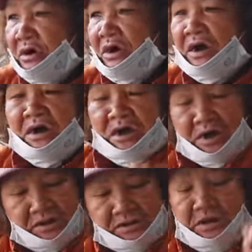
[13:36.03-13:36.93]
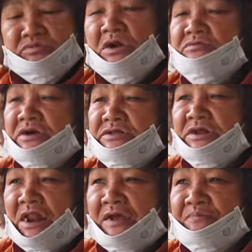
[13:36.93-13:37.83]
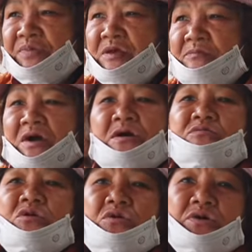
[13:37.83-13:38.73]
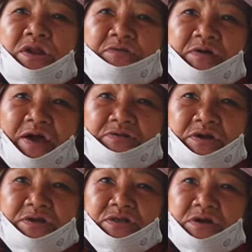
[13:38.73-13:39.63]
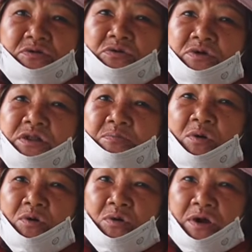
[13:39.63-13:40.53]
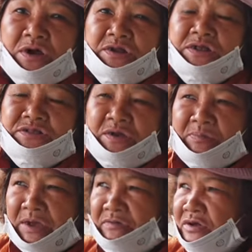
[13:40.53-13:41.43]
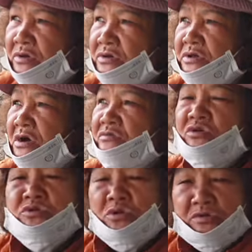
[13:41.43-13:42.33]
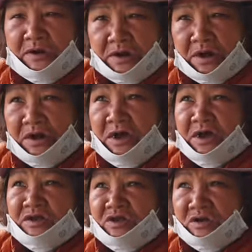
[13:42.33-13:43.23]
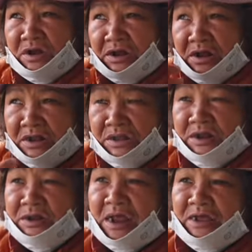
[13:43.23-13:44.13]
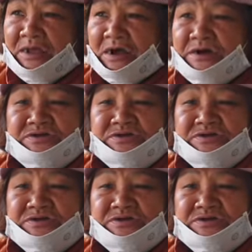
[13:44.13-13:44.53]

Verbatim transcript: có cửa trong động ấy rất đẹp nhưng Được. mà không có lối để vào nữa chỉ có lối đi bộ đi xe máy vào thôi chứ không ô tô vào được vâng. cho nên là nhất thanh